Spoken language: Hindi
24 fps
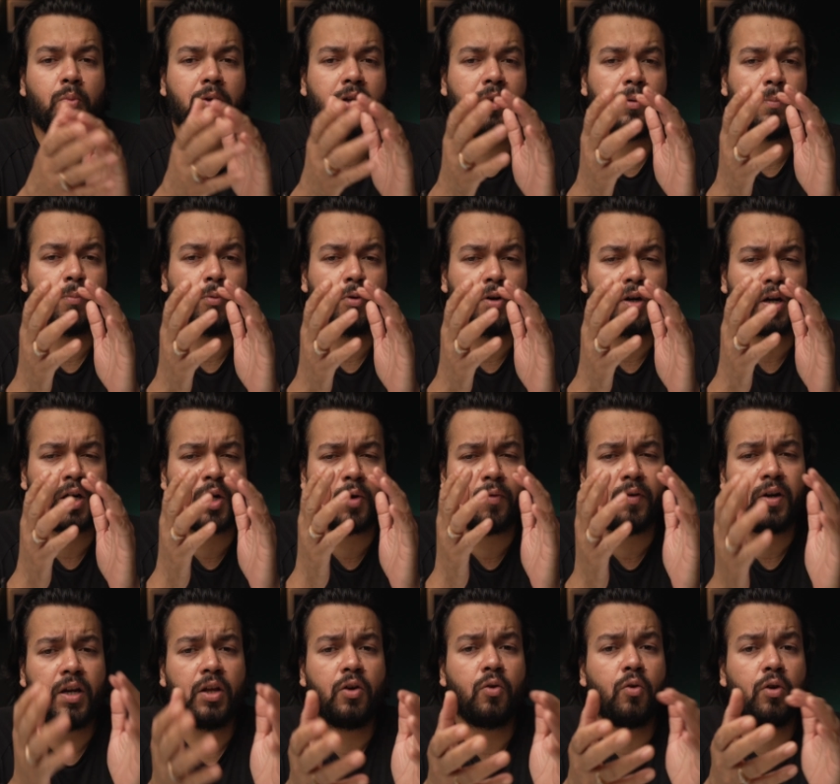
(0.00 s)
मेरी
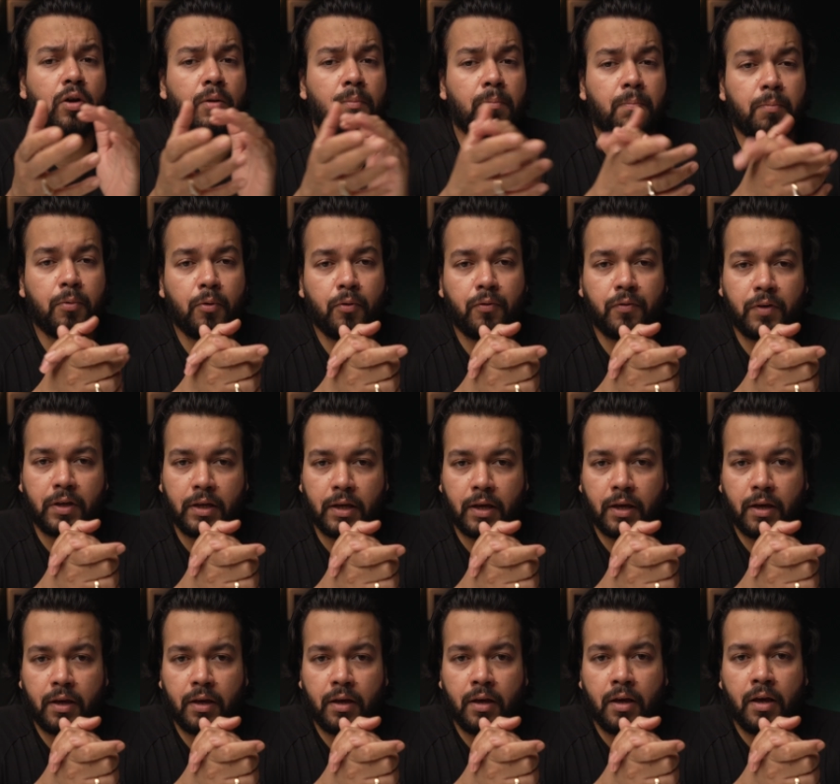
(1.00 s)
प्रोडक्टिविटी को इम्प्रूव किए
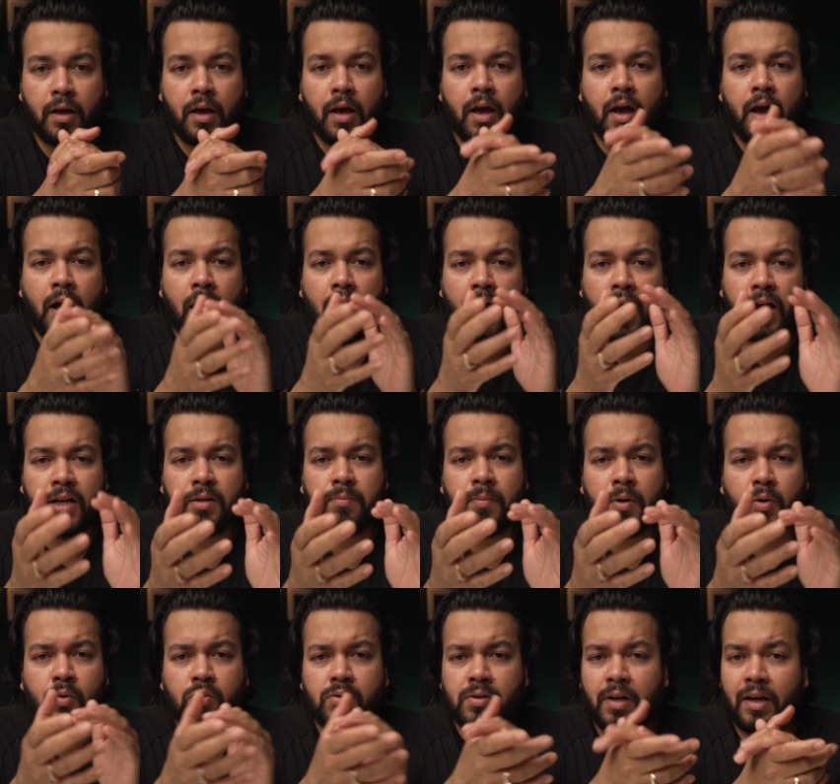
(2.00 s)
हैं आज मैं
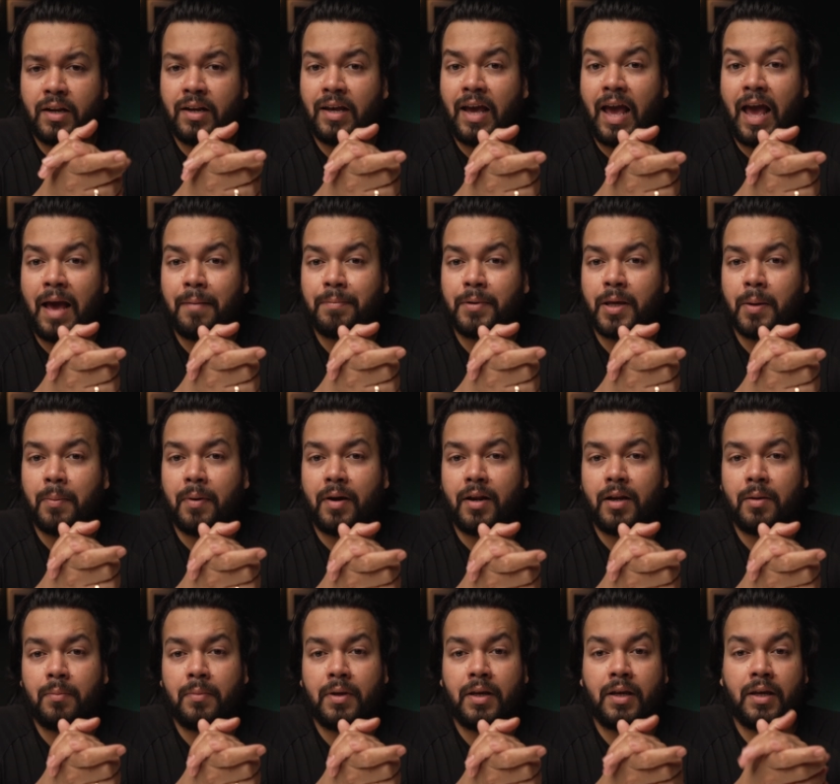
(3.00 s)
उन सारे ऐप के
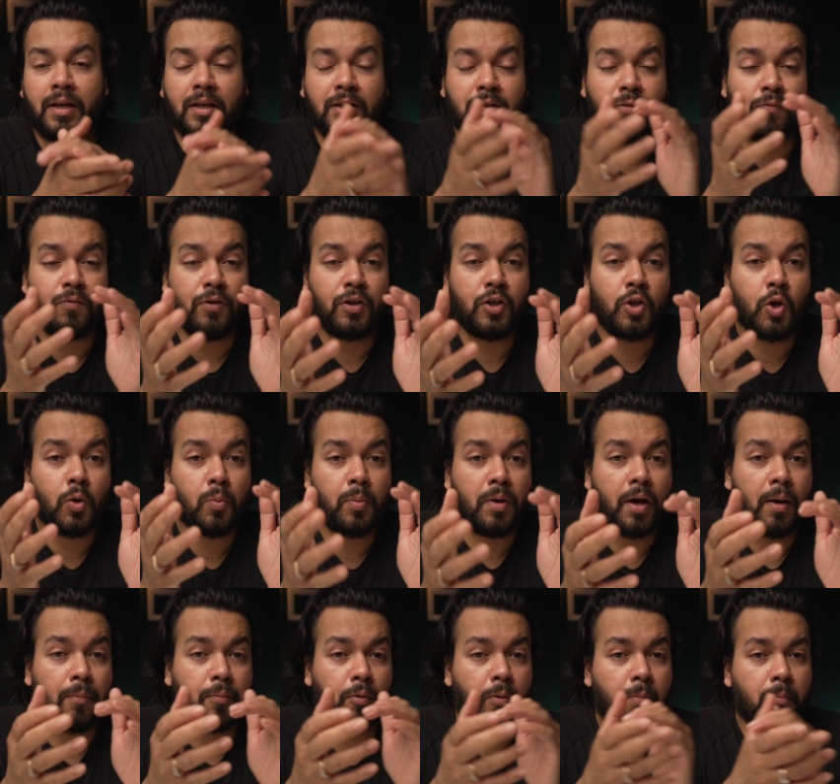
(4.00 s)
बारे में इस वीडियो में
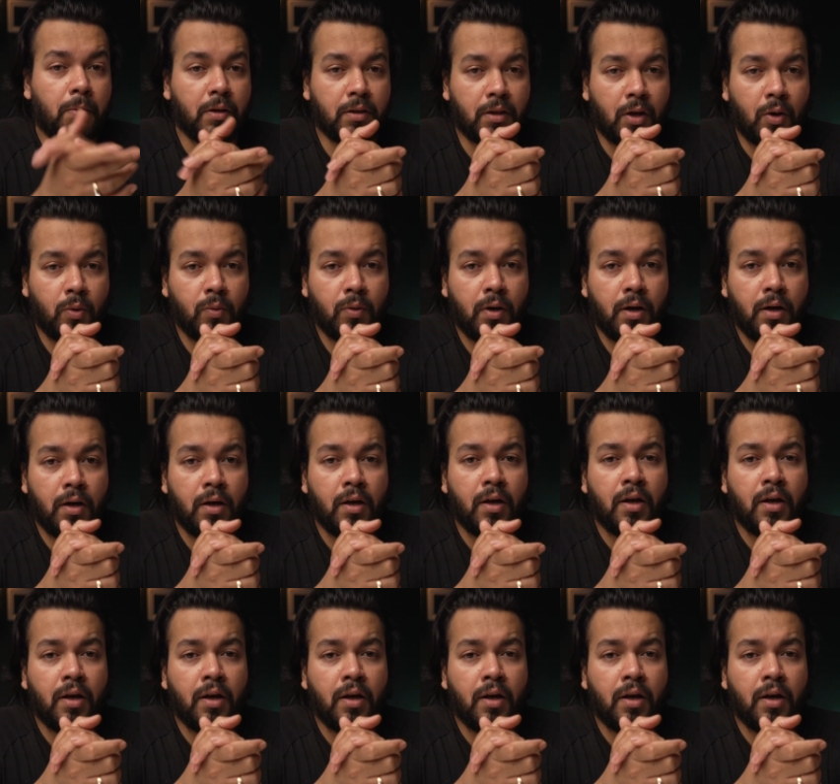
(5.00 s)
आपको बताऊंगा